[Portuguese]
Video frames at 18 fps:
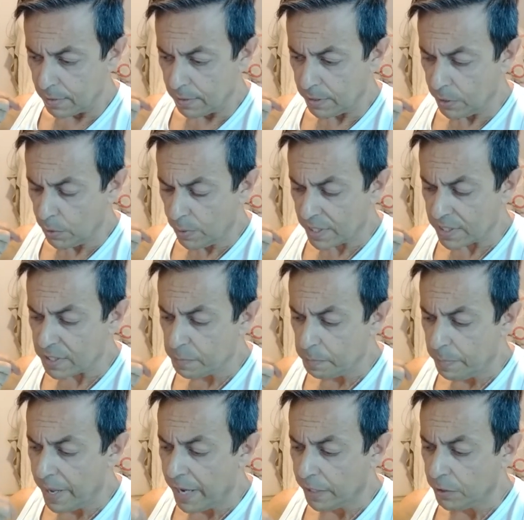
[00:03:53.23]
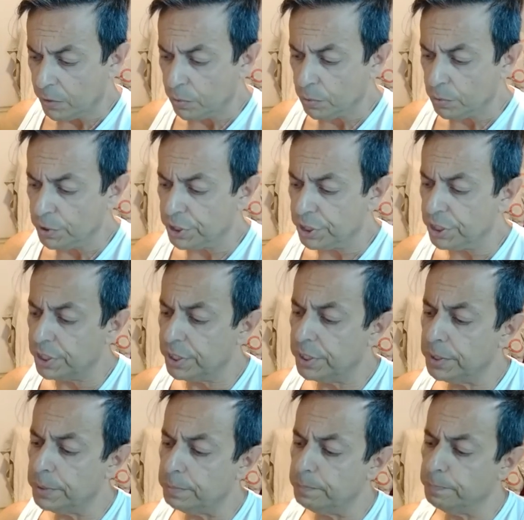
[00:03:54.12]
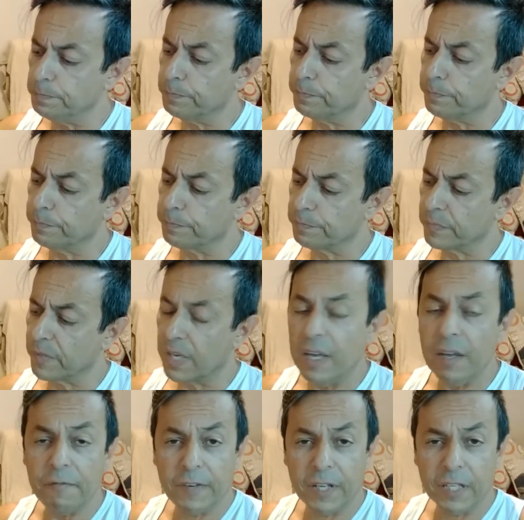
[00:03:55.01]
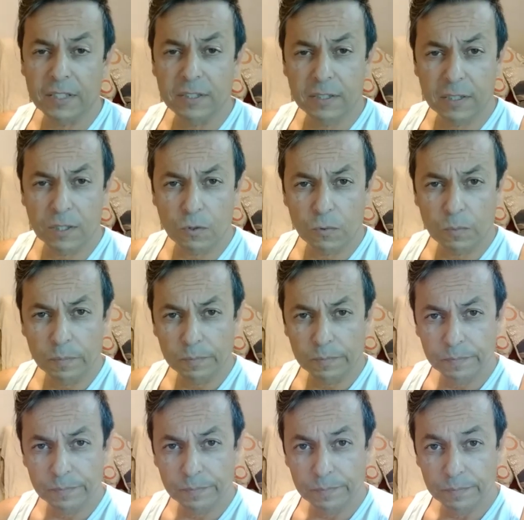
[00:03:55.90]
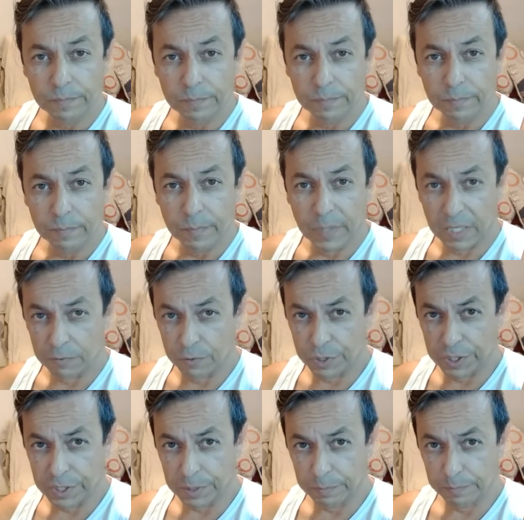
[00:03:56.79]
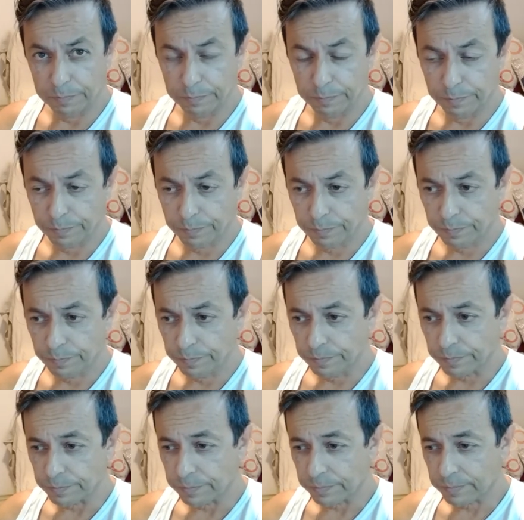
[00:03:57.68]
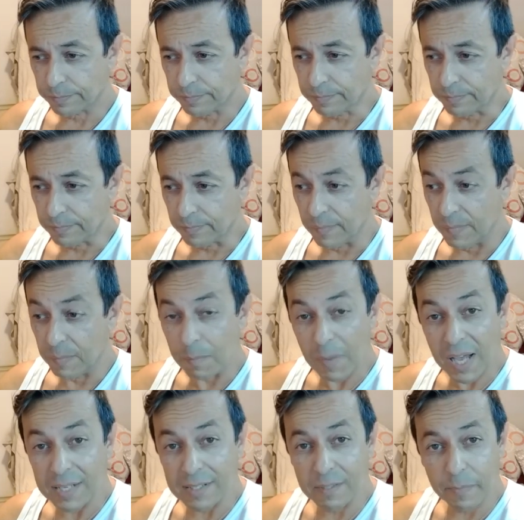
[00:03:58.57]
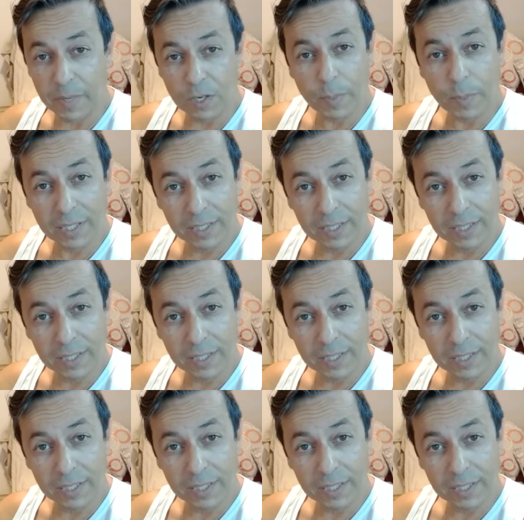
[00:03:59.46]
em um aspecto de reflexão para você. Mas para uma